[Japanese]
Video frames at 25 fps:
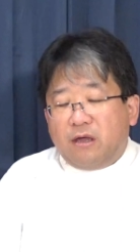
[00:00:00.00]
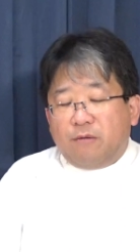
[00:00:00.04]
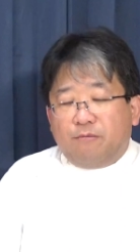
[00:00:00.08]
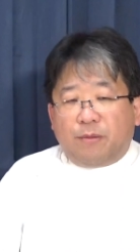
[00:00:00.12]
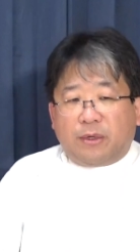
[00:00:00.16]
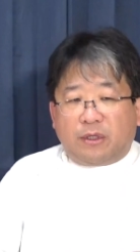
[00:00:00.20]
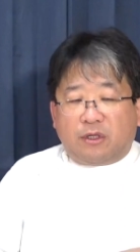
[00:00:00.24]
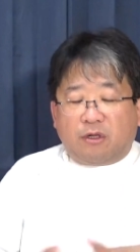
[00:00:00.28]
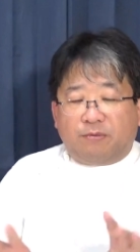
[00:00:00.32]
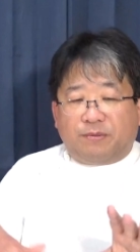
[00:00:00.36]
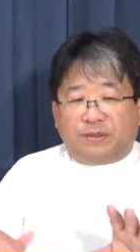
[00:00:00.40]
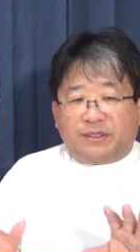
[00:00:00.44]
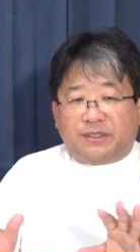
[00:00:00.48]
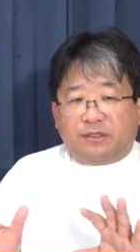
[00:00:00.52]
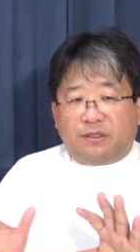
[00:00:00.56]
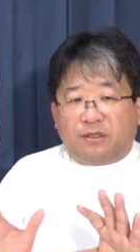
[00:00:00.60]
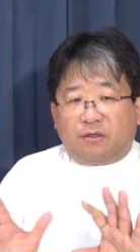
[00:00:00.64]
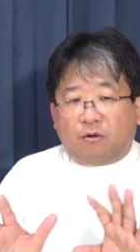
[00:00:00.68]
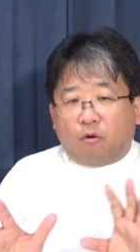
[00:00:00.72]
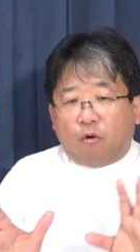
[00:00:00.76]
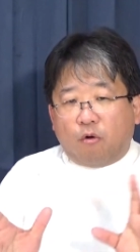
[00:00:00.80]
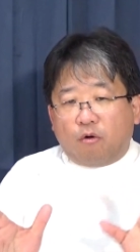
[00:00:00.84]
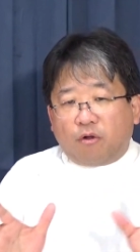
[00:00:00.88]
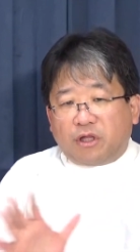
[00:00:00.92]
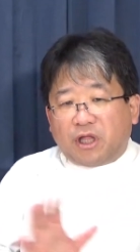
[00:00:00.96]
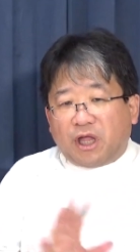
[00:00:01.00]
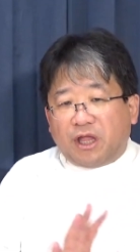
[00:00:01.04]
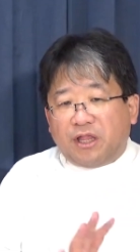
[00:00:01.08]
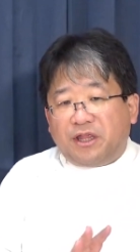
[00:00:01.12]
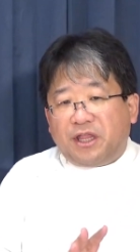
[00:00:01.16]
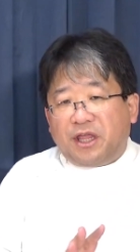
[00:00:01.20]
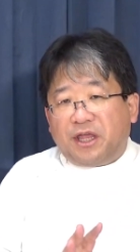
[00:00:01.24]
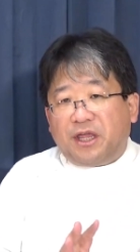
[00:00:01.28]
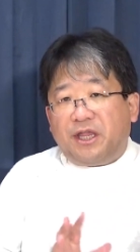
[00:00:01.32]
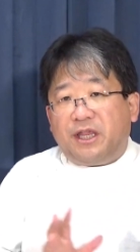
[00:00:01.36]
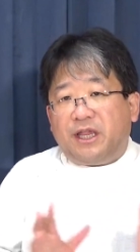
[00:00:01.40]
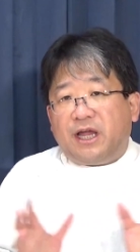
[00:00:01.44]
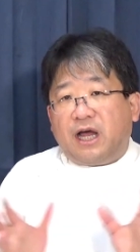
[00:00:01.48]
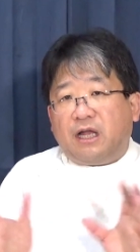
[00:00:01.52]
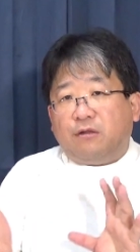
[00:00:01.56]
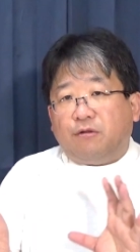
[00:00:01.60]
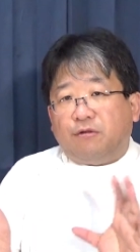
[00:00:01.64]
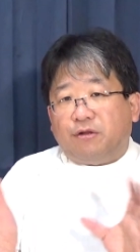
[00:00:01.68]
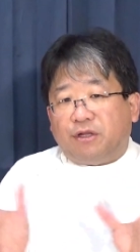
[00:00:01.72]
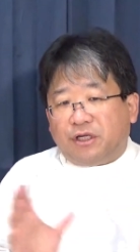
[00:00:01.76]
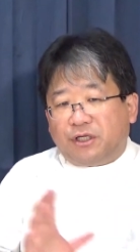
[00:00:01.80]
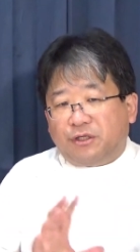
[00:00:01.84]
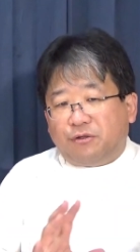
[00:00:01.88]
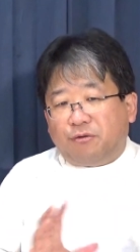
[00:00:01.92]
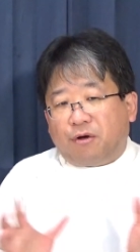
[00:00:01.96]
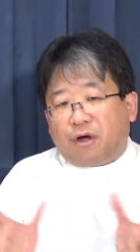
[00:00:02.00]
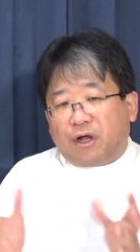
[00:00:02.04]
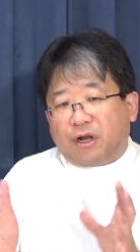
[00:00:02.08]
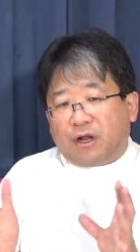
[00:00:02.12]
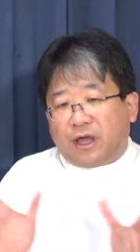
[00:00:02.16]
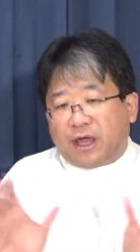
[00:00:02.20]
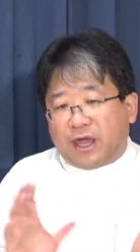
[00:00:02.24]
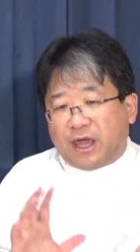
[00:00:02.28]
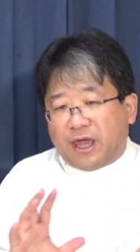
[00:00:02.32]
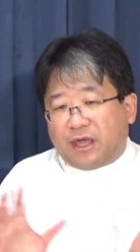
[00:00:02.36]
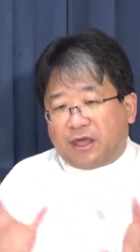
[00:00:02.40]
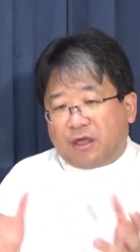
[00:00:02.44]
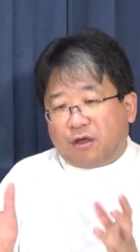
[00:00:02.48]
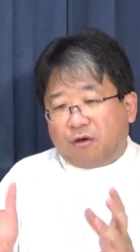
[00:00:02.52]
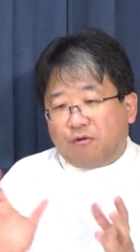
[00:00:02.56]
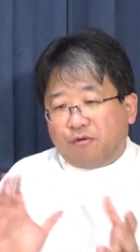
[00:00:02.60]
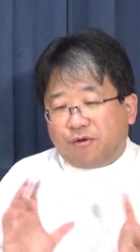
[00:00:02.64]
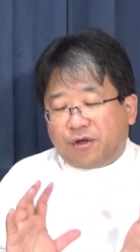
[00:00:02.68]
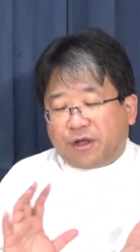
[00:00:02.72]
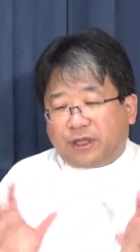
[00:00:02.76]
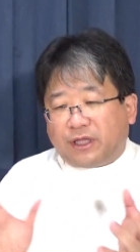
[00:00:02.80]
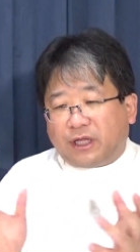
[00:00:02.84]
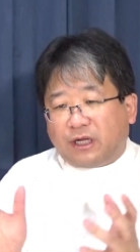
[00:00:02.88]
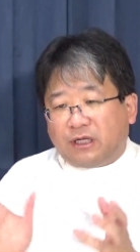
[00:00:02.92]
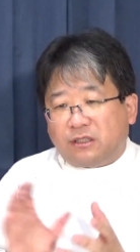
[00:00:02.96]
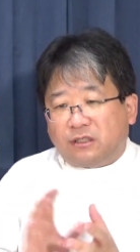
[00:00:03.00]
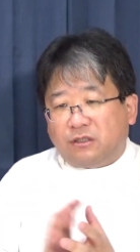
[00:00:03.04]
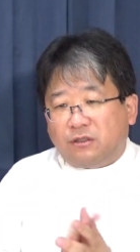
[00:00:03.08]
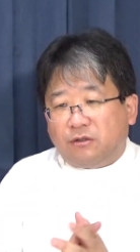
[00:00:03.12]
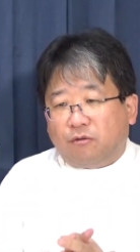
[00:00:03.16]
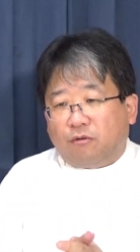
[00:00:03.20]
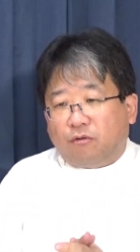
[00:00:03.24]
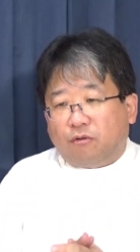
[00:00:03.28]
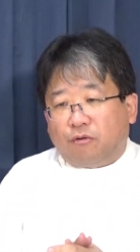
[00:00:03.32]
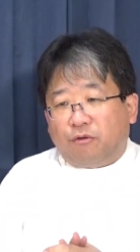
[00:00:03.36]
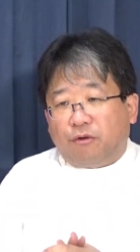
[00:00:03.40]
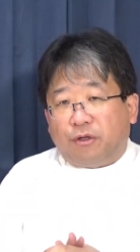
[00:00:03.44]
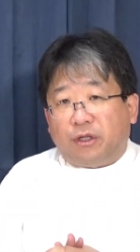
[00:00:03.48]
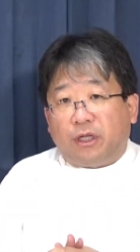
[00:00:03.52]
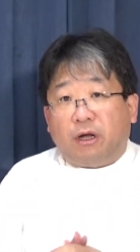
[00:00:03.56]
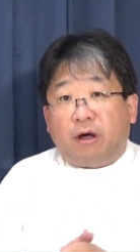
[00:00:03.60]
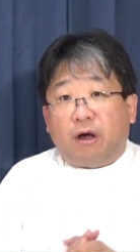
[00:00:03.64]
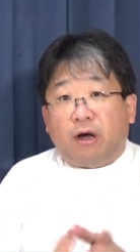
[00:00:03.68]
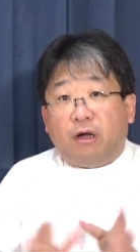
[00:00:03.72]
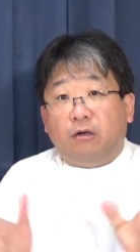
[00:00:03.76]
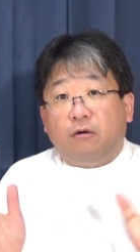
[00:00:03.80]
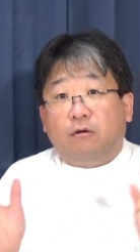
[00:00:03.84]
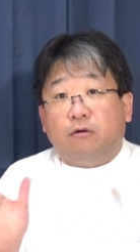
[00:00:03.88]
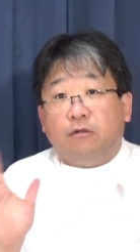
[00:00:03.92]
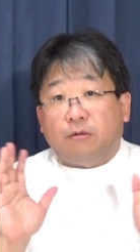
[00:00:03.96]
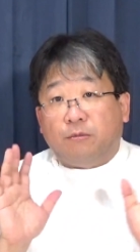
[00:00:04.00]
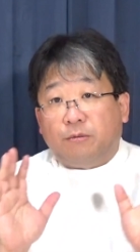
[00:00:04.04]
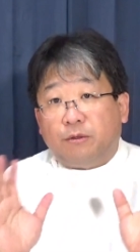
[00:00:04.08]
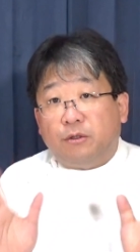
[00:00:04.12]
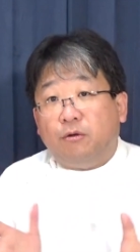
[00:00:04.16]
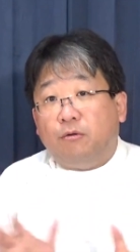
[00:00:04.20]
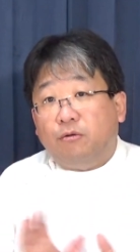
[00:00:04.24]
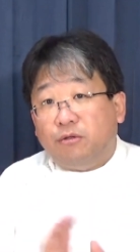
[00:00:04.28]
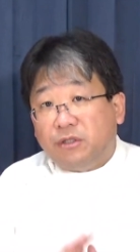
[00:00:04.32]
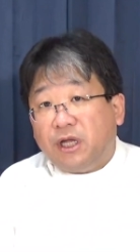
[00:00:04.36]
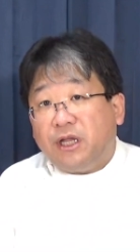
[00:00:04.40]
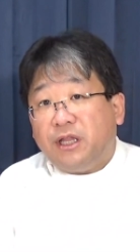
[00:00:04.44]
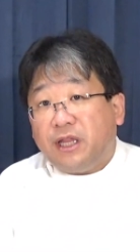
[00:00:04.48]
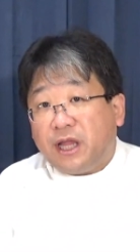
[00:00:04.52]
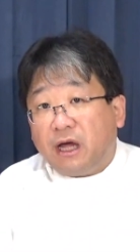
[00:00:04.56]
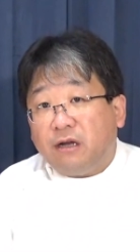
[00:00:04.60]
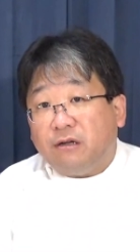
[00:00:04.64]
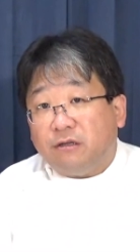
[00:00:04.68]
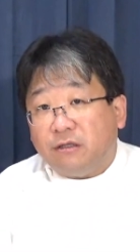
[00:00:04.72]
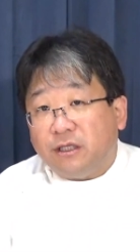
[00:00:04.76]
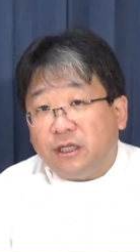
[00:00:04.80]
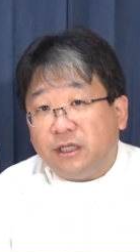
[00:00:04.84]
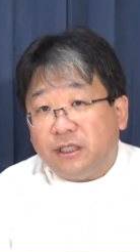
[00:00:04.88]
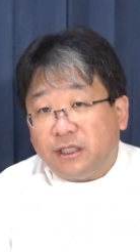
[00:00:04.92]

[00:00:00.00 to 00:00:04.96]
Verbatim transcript: まあ、例えば、後天的に後で人から影響を受けたりすることによって変わることも当然にあるんで